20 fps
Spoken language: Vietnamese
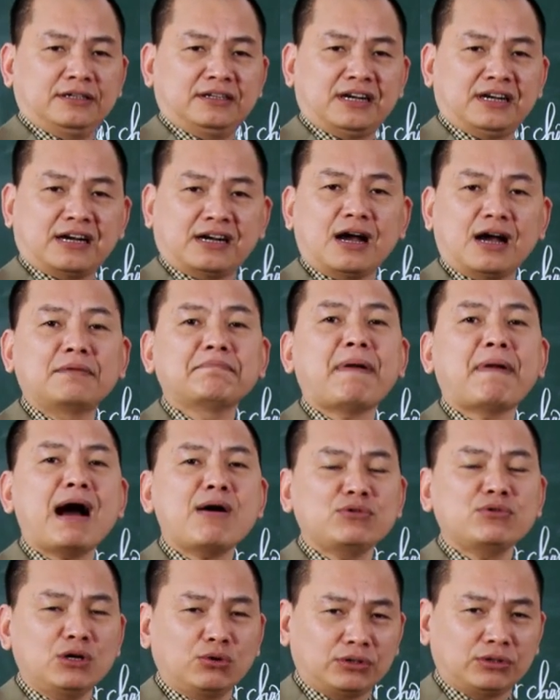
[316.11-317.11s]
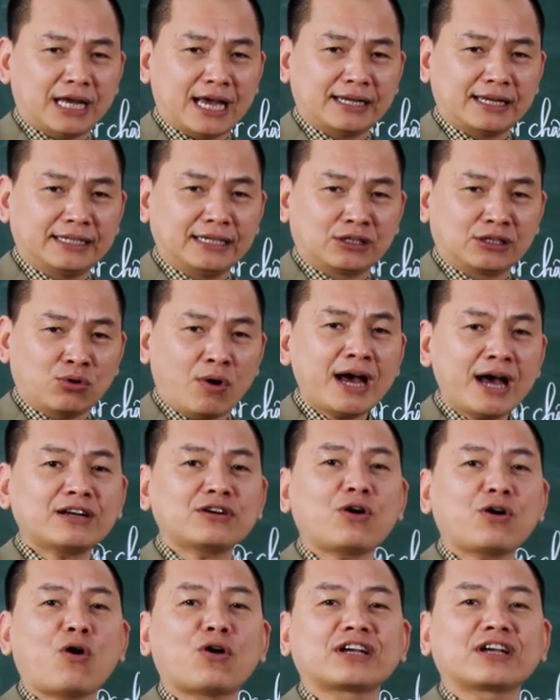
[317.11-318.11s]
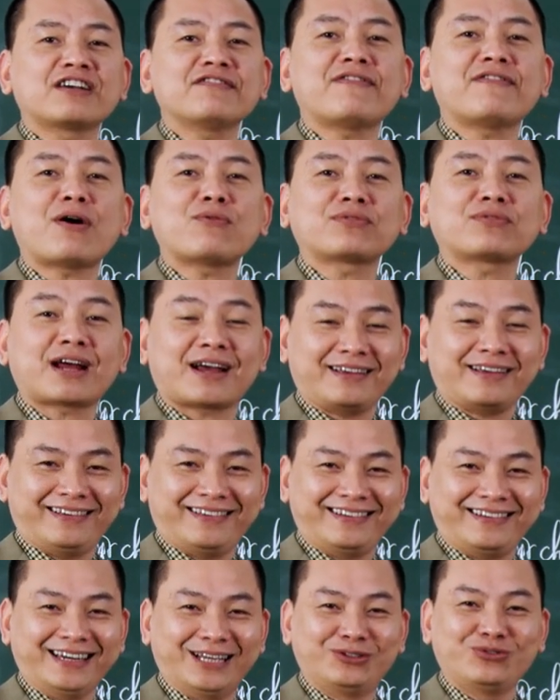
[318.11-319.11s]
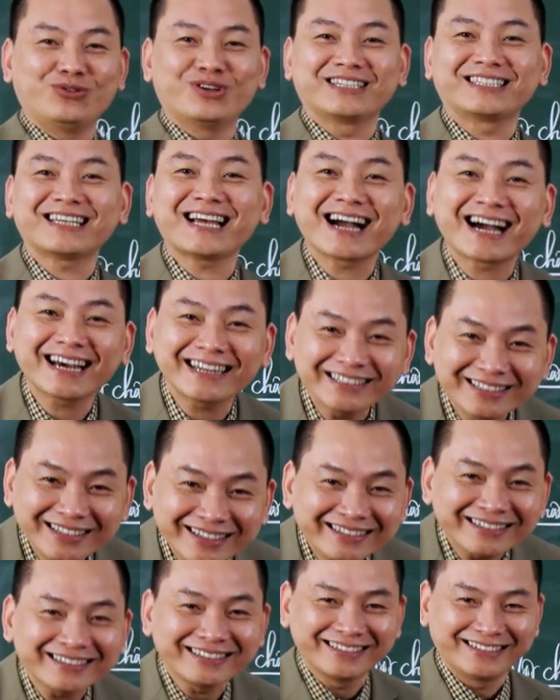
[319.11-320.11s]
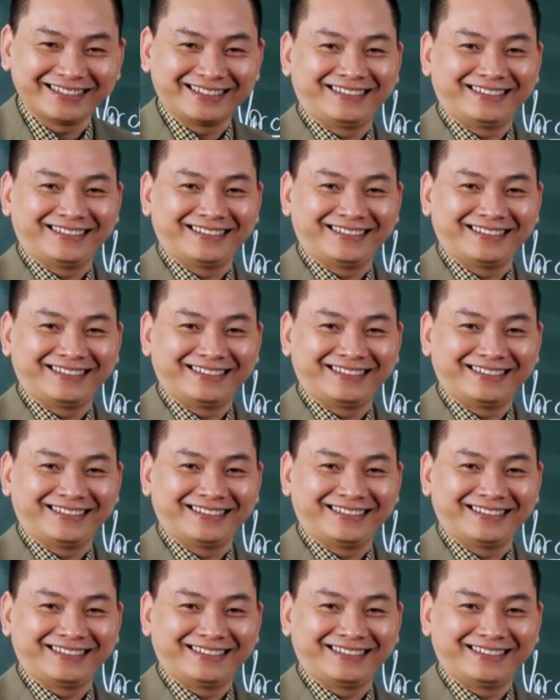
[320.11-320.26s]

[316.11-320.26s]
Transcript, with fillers: là cần bao nhiêu tiền thì thoát khỏi cái vòng này để chuyển sang ăn chơi